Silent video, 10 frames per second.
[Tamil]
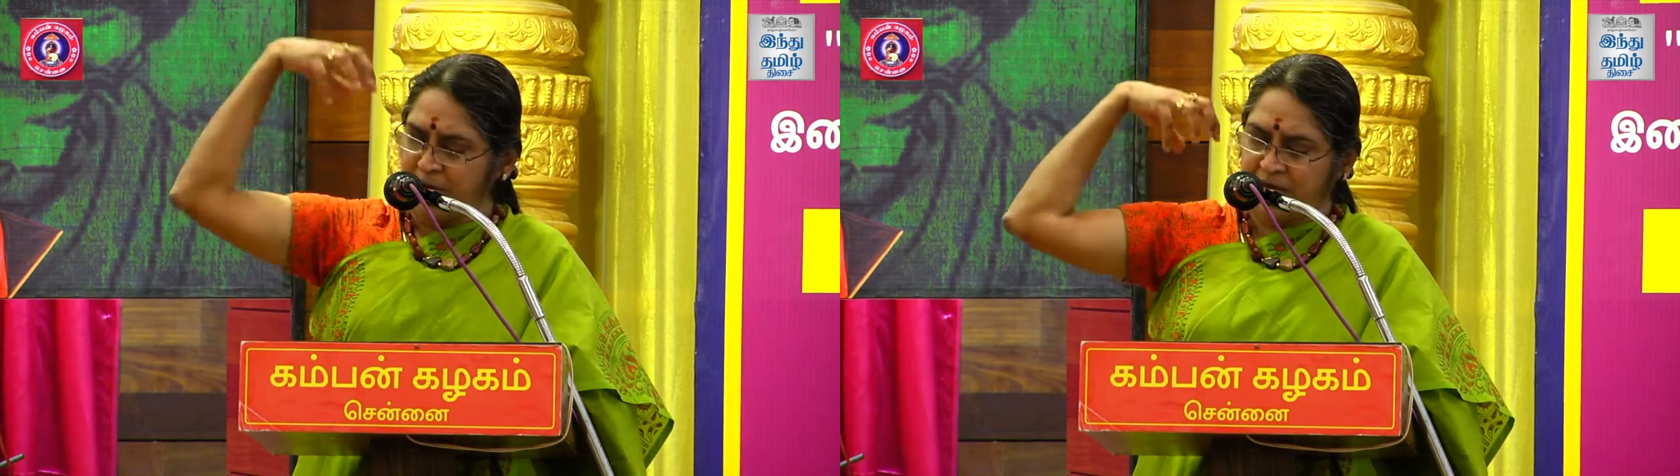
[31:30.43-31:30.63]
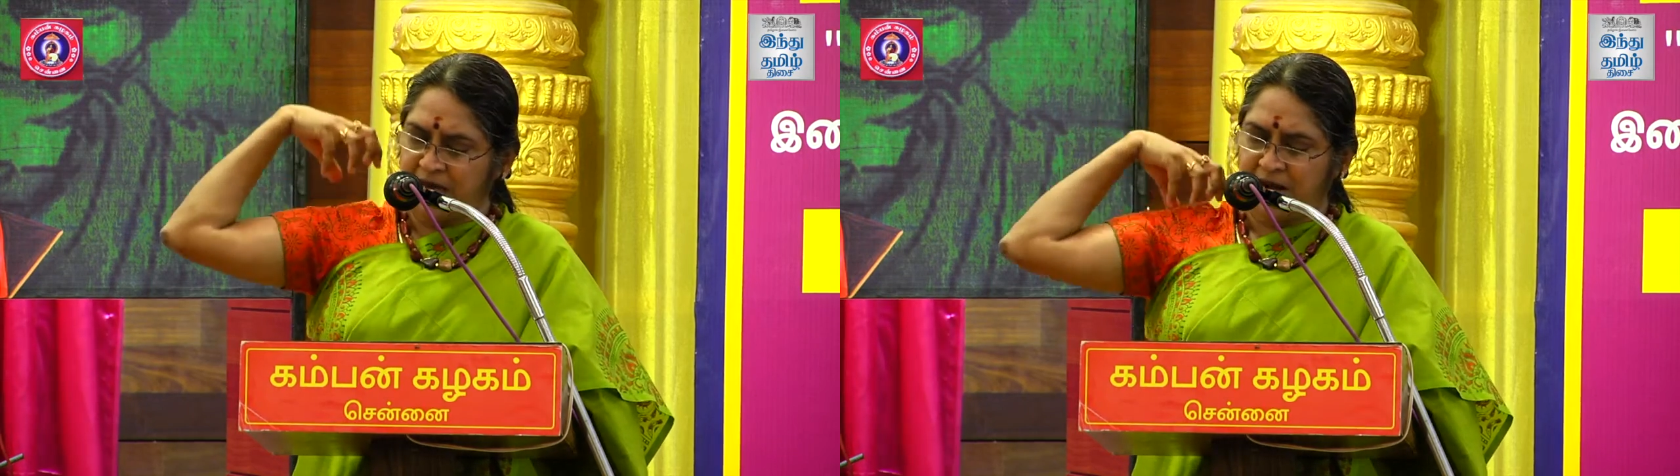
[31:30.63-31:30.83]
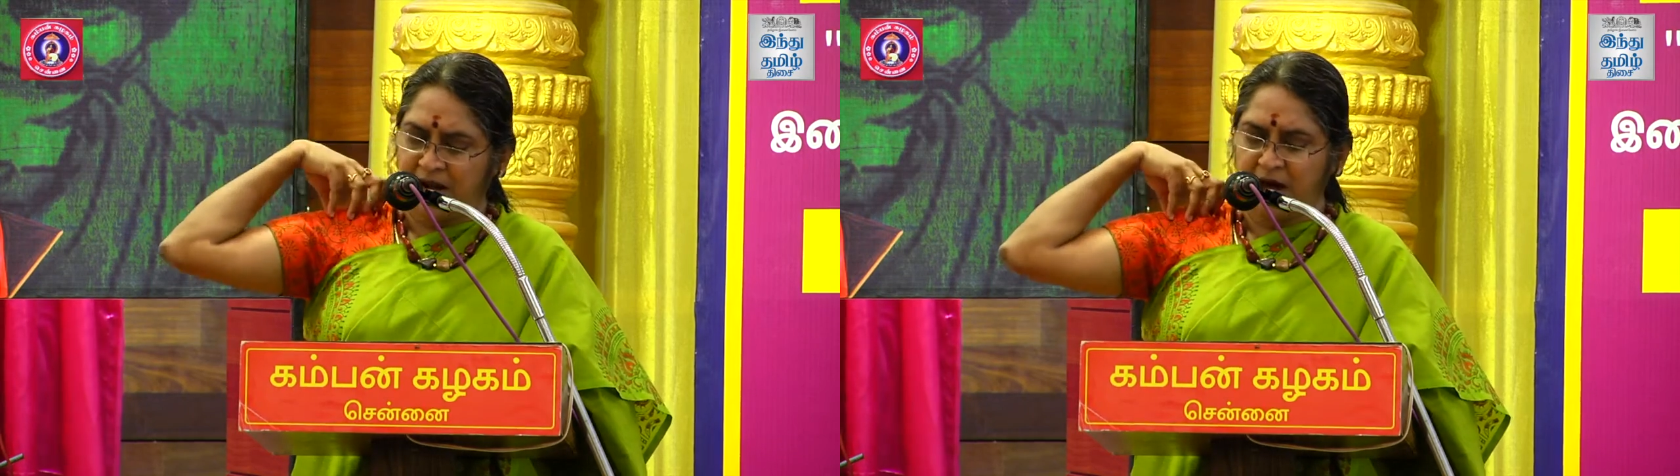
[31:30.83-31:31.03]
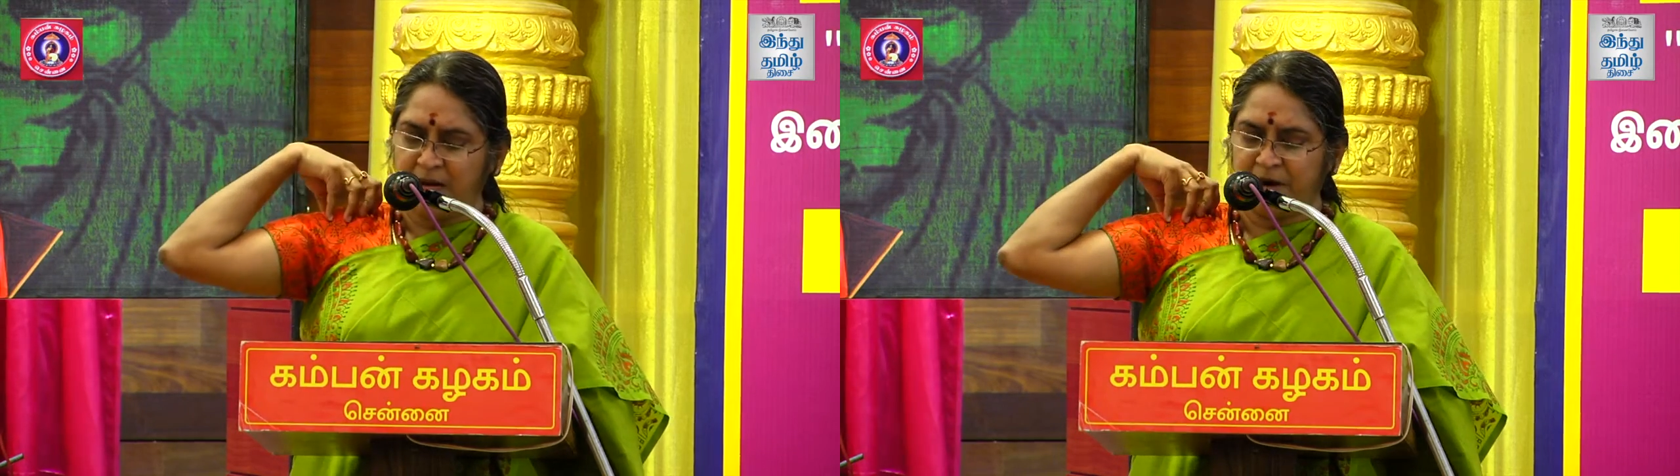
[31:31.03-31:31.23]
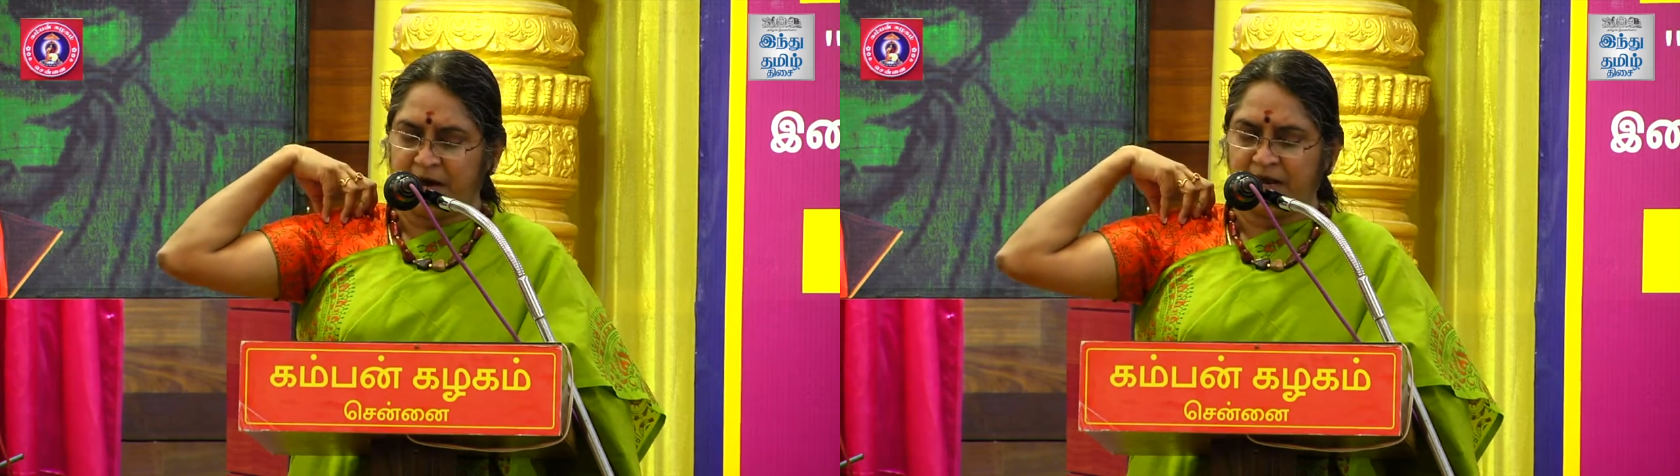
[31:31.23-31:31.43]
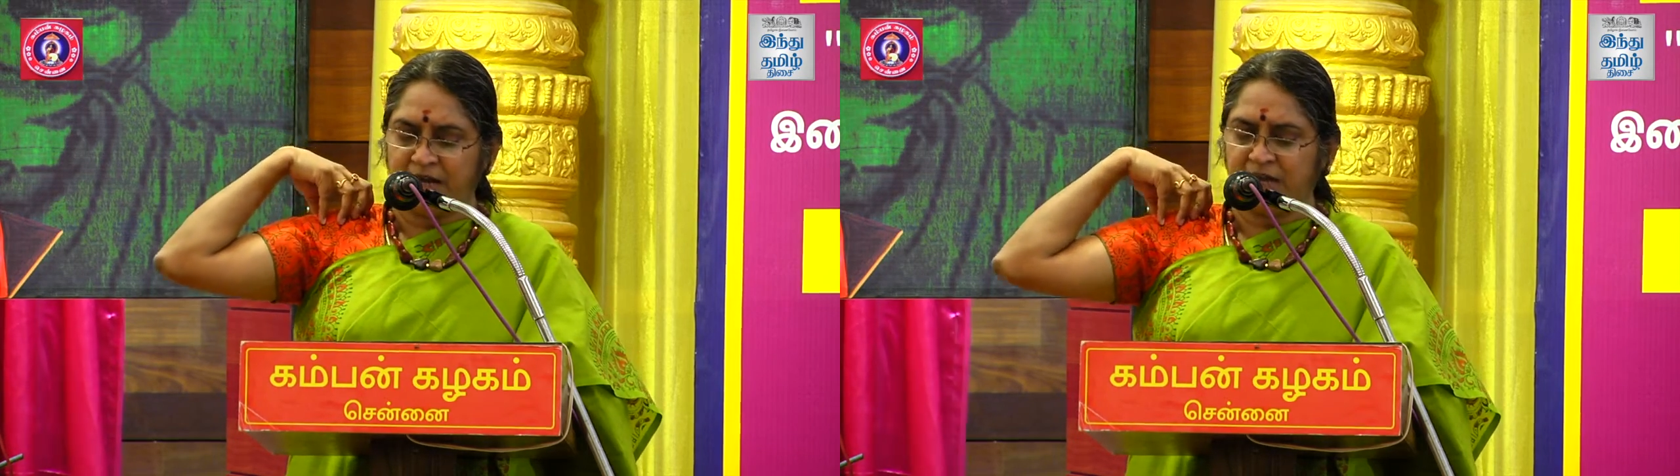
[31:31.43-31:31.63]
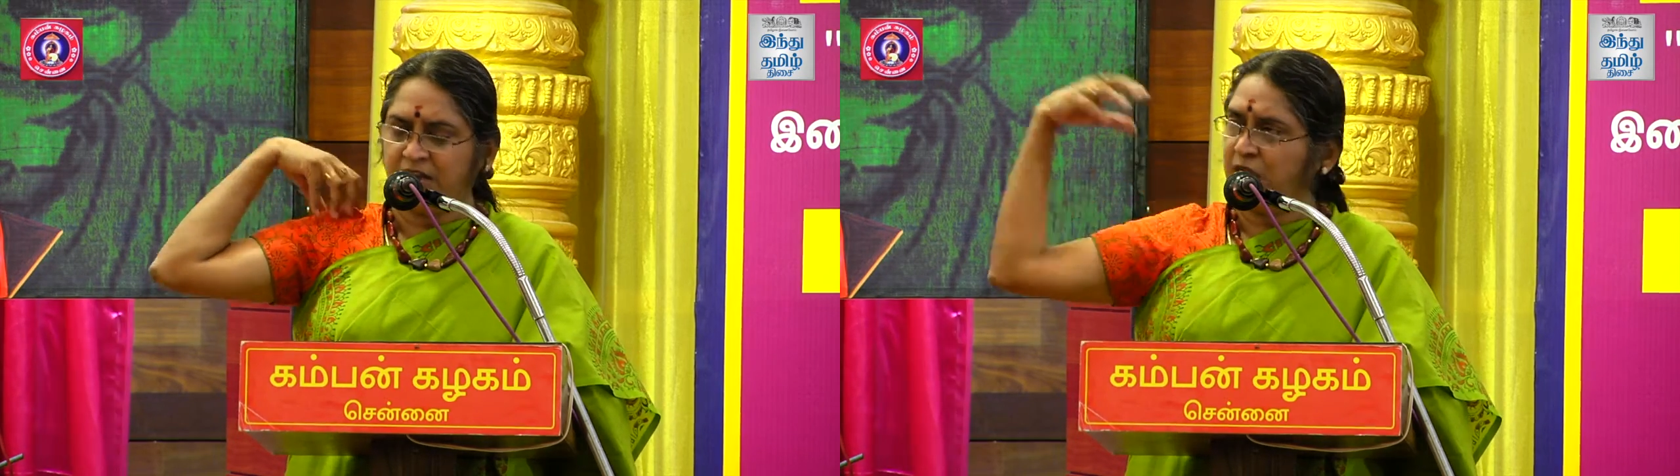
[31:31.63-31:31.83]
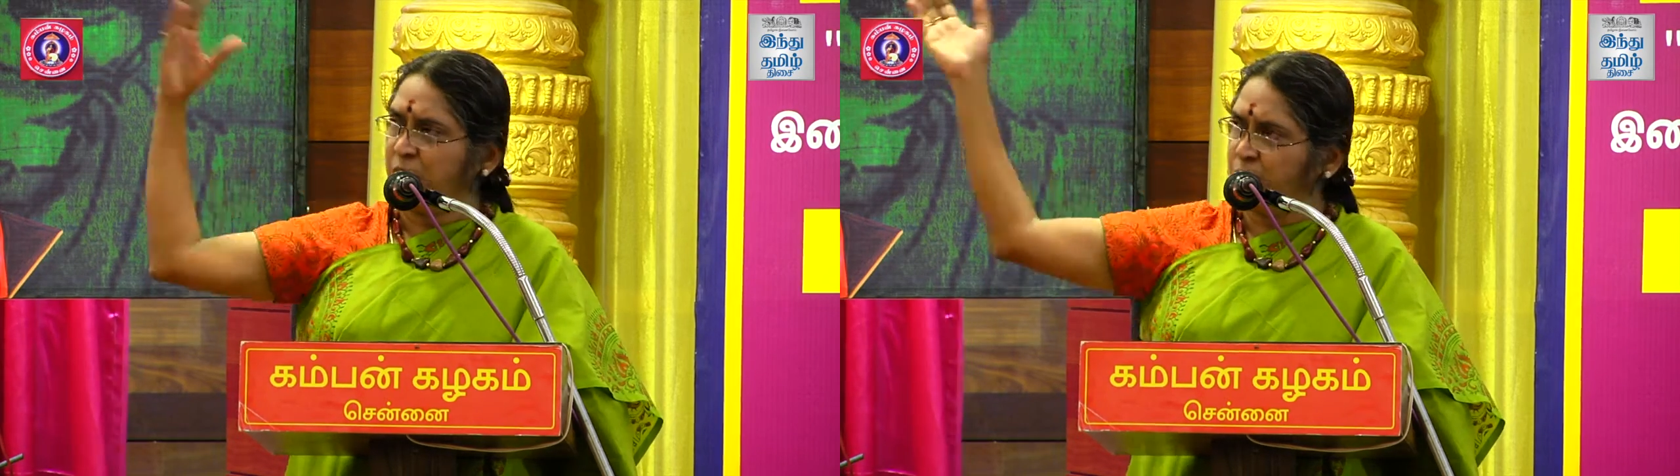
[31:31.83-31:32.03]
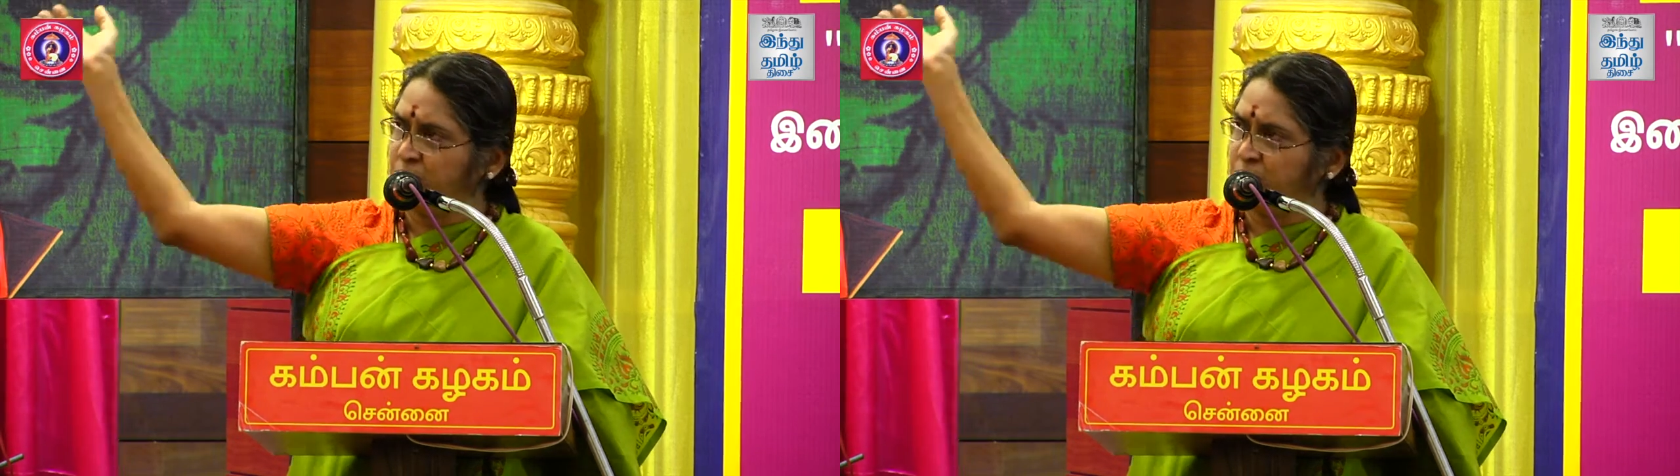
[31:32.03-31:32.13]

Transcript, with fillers: மெய்யெல்லாம் கலங்கி